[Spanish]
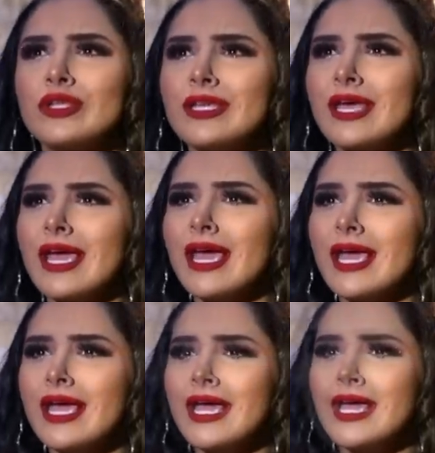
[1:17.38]
sea, me va a
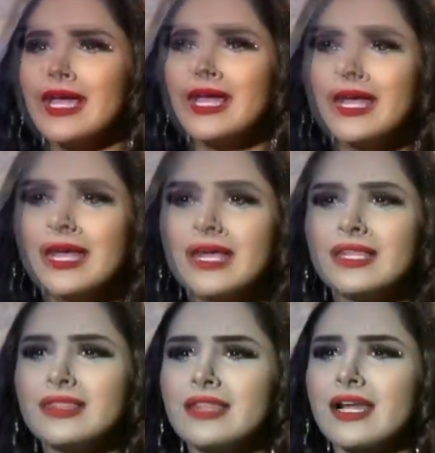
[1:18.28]
llamar, no me va a llamar. O
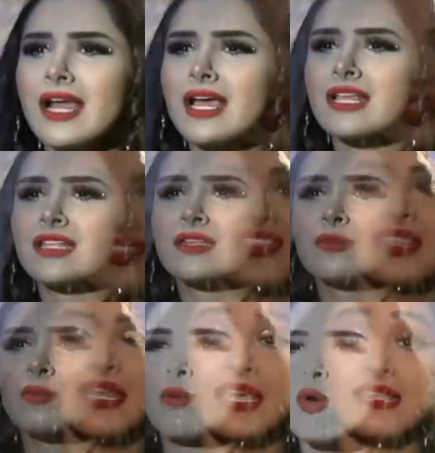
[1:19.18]
sea, no,
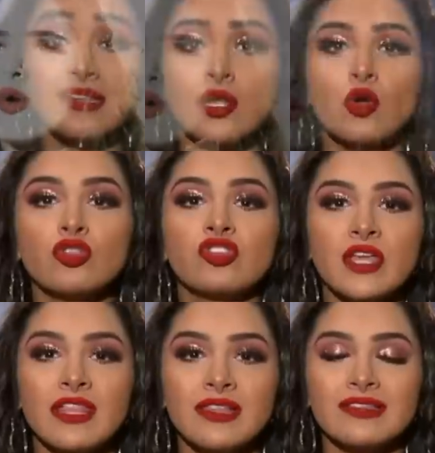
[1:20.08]
tienen que ser
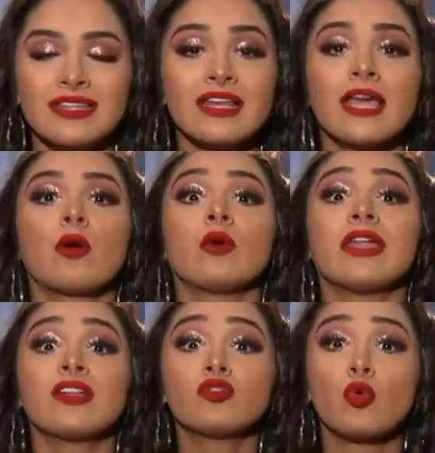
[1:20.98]
conscientes, tienen que
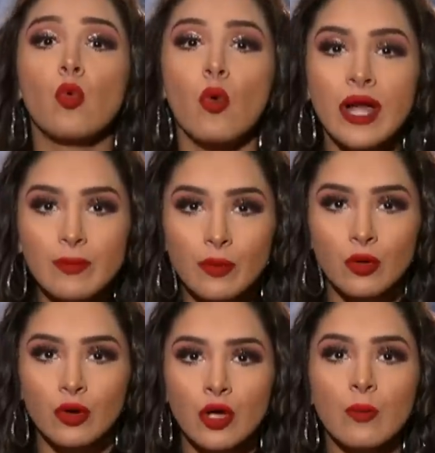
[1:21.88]
cuidar su
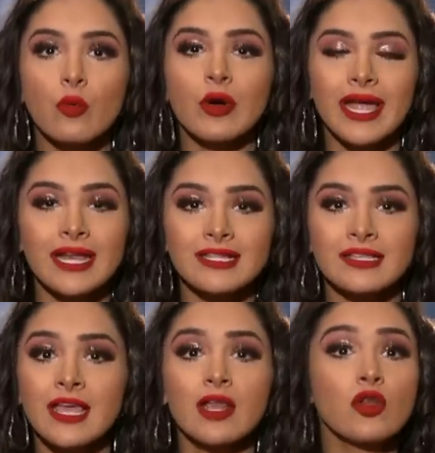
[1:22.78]
cuerpo. Mujeres,
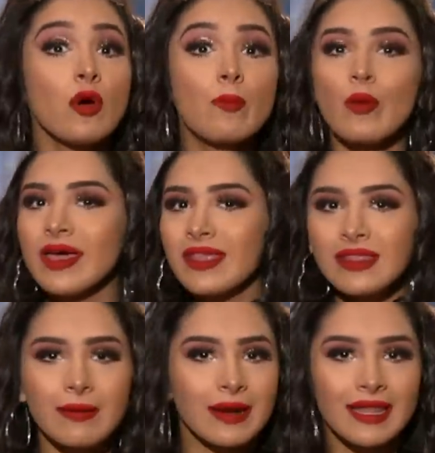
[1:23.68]
no
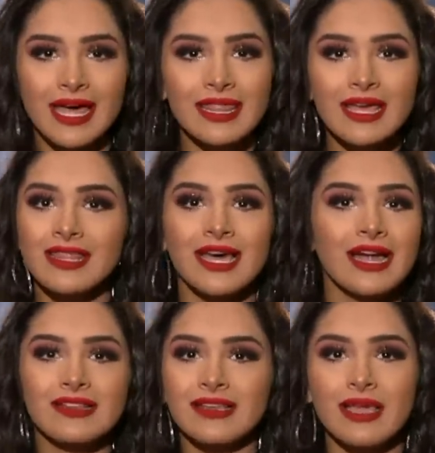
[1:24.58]
pueden de verdad
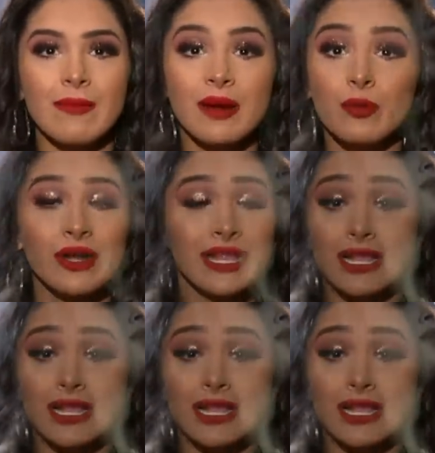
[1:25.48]
dejarse llevar por el